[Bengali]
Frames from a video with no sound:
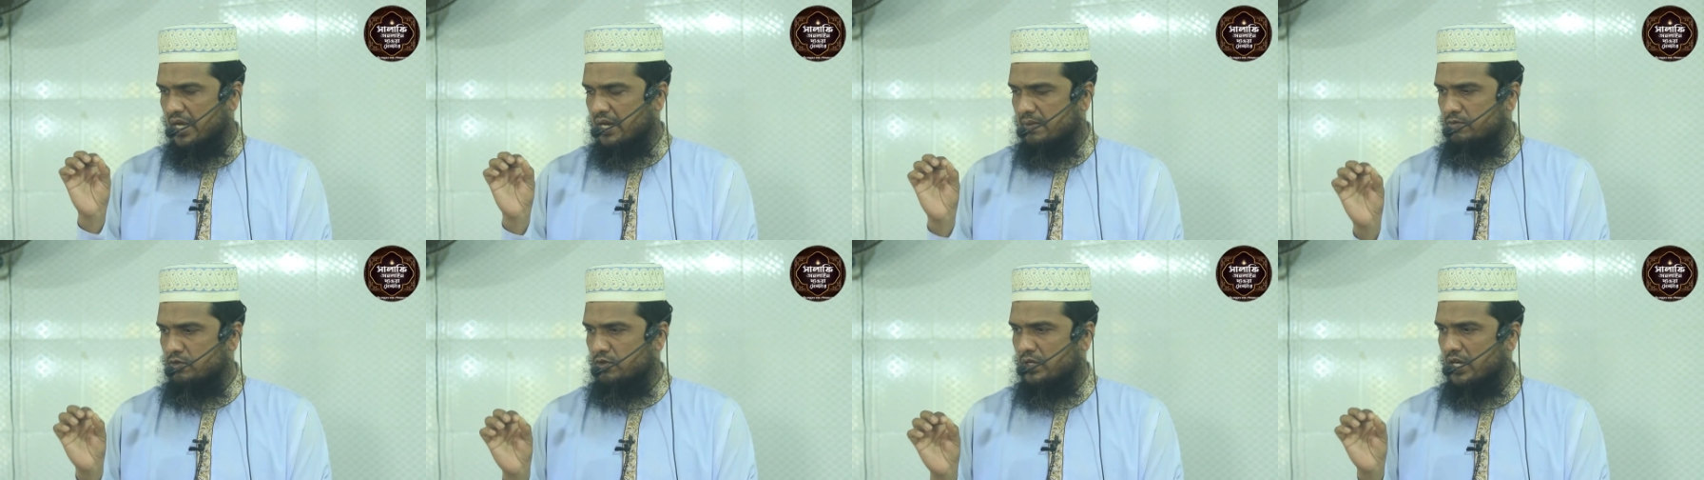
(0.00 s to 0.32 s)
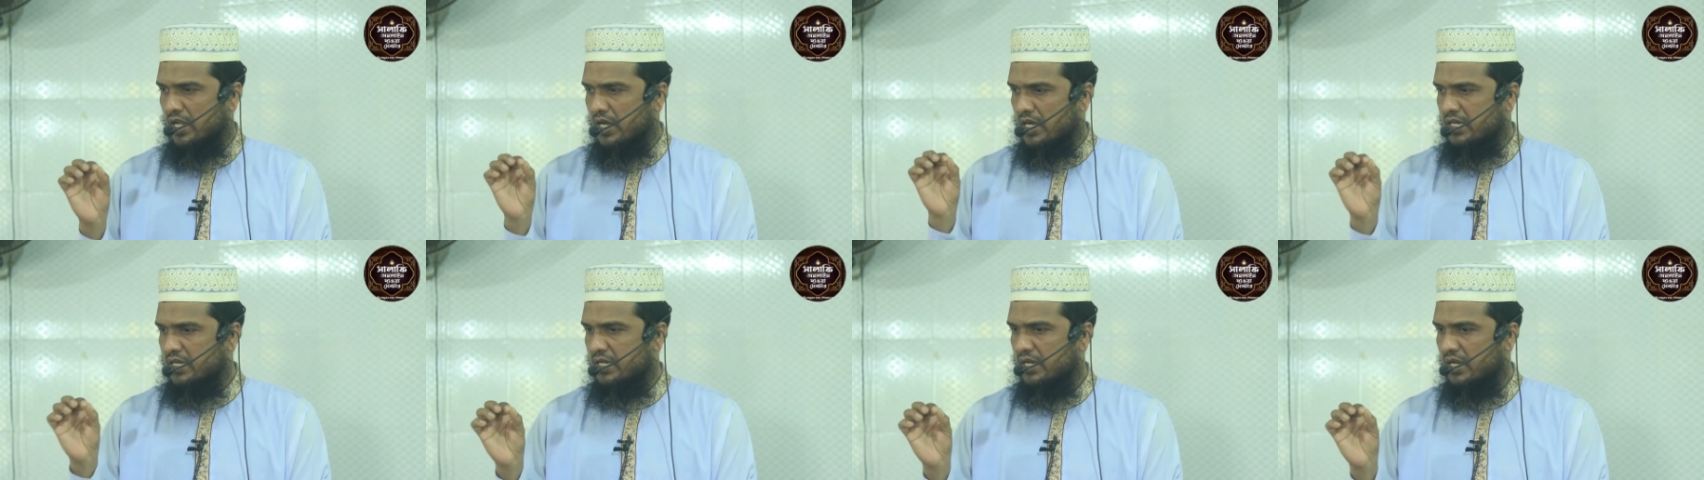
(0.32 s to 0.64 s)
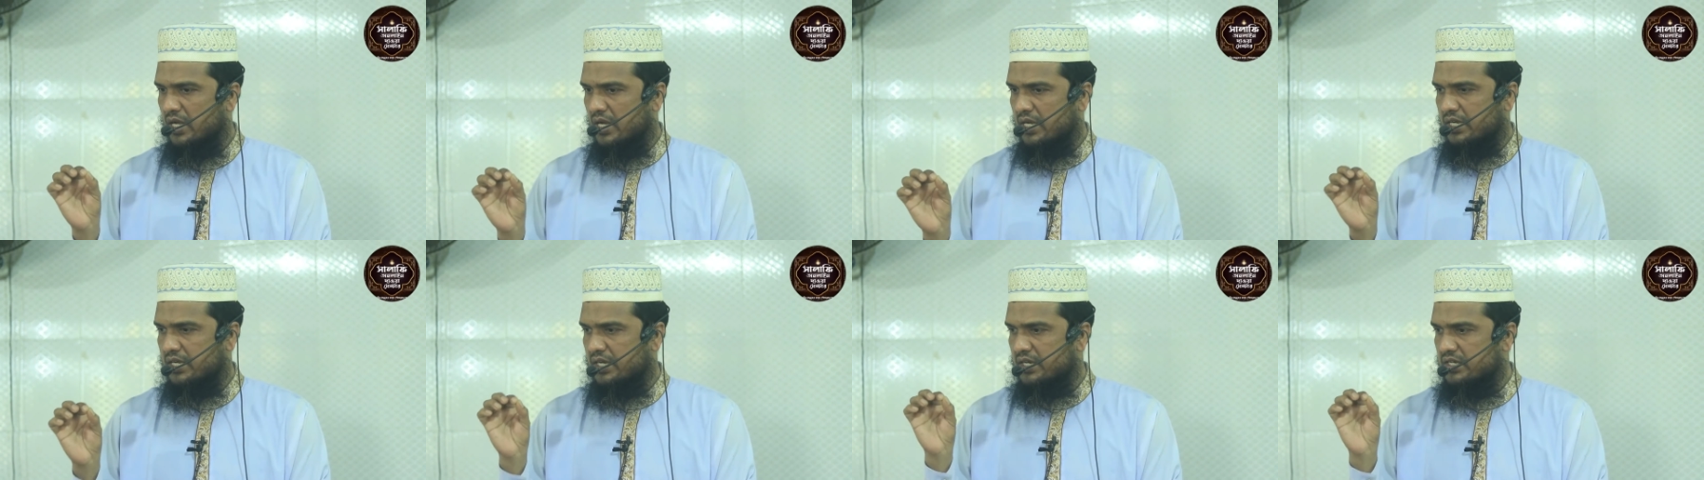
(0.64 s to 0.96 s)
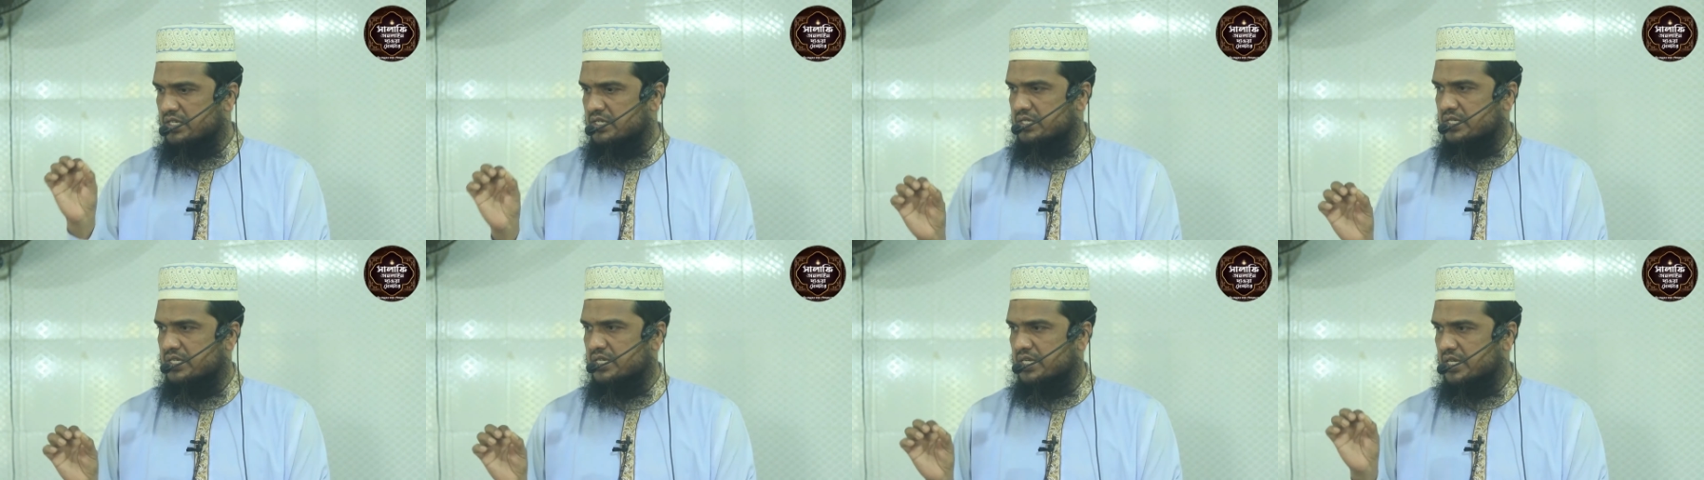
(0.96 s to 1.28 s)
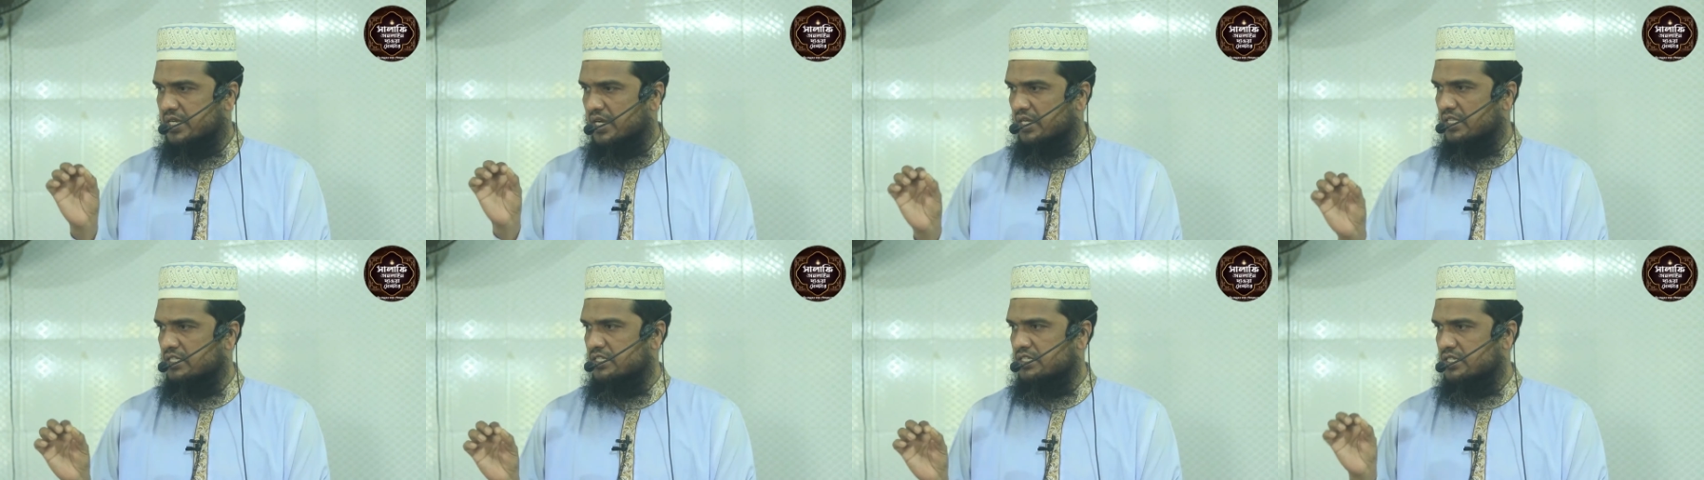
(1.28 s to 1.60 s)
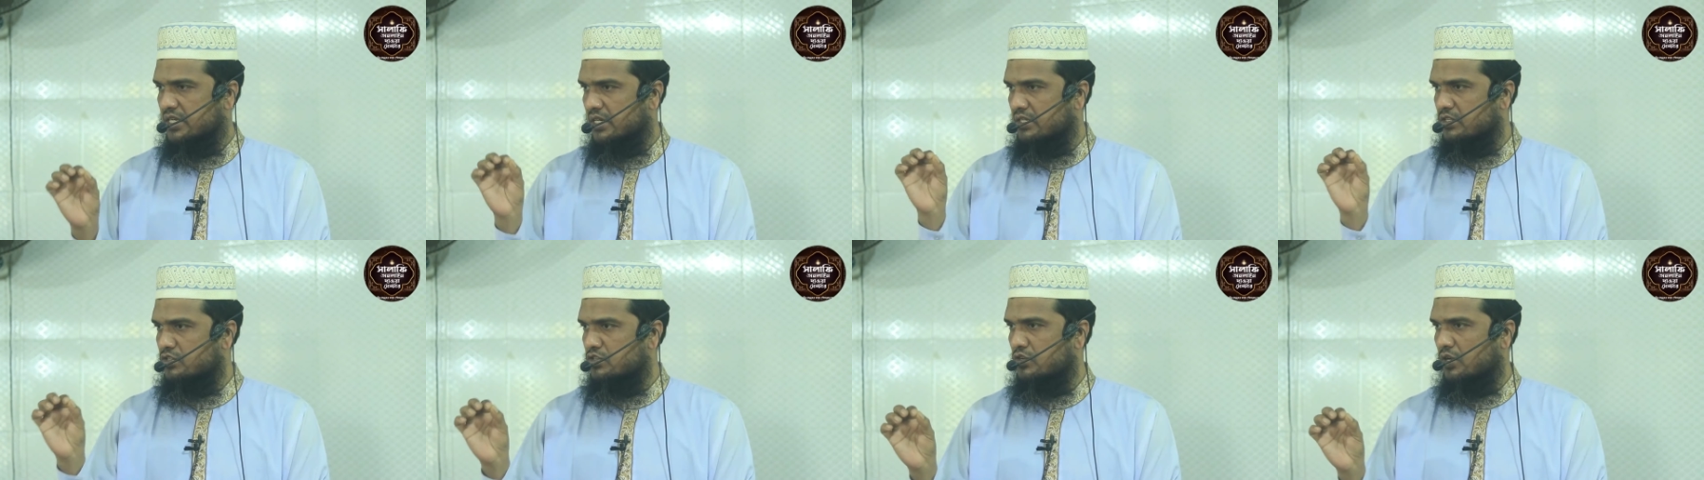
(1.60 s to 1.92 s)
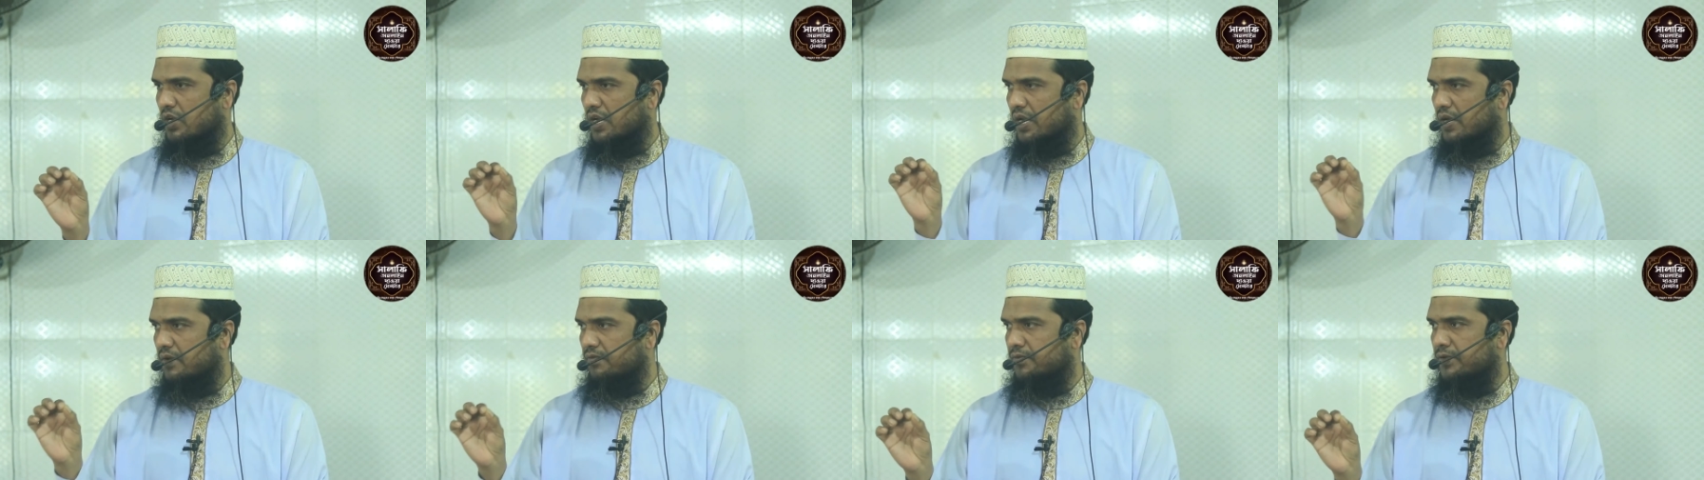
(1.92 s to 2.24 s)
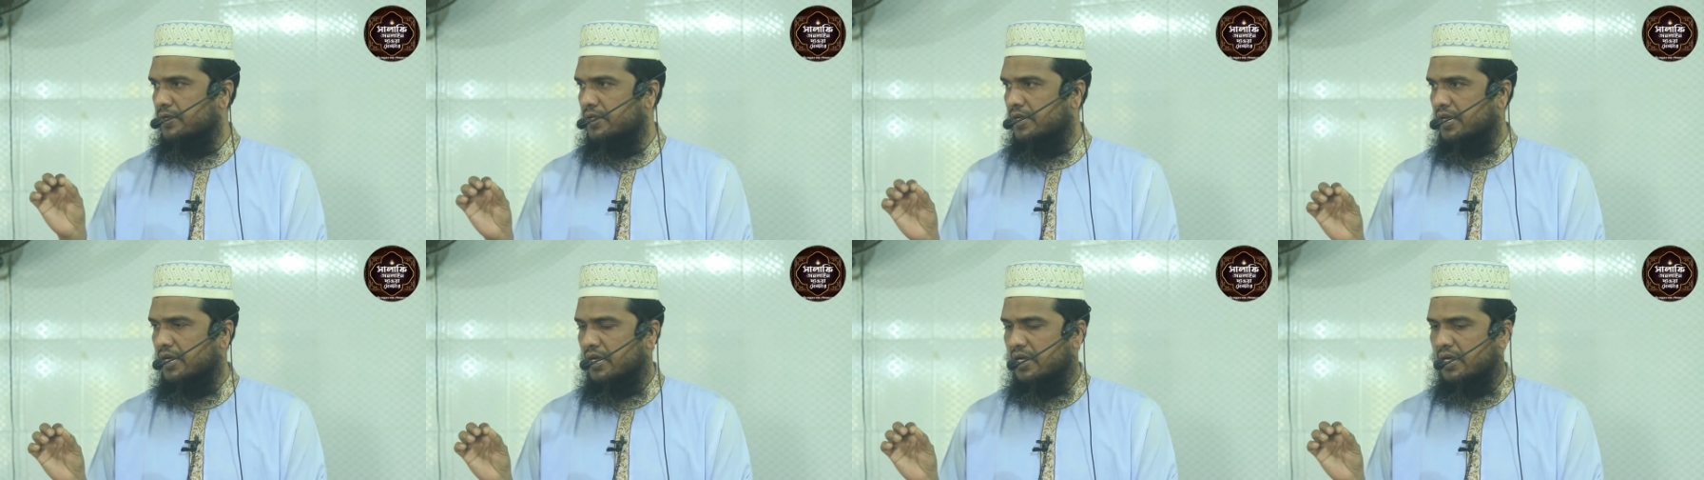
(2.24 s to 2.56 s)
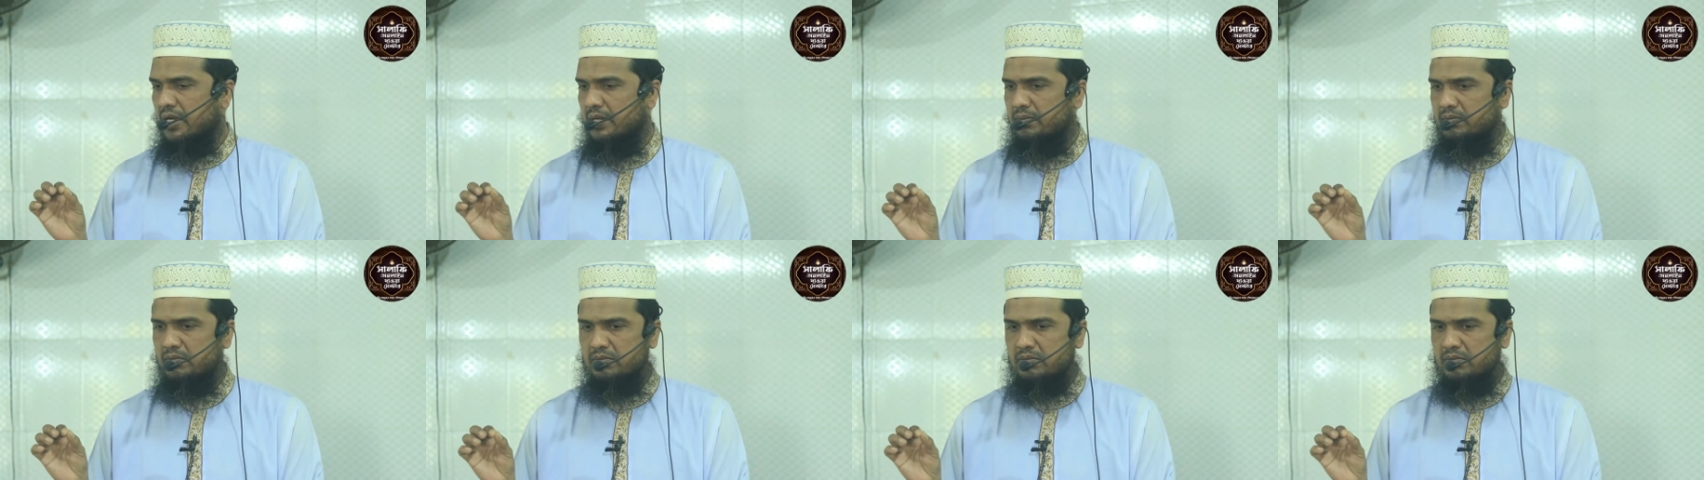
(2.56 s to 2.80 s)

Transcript: আমল আখলা কৃষ্টি কালচার চলাফেরা